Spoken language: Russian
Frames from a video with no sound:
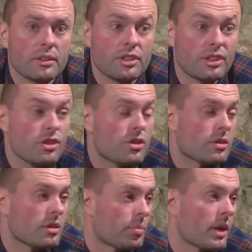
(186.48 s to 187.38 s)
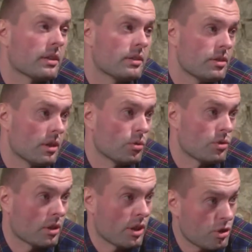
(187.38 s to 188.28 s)
технически проекты
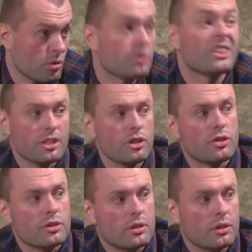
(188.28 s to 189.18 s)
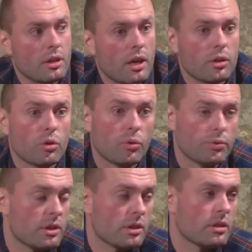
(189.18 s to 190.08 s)
делаются хорошо, технически, да, но в
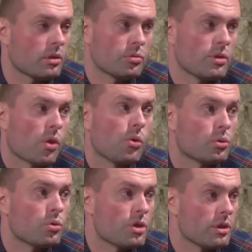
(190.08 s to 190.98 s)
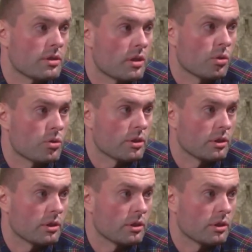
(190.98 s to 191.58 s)
них нету никакой души не заложено.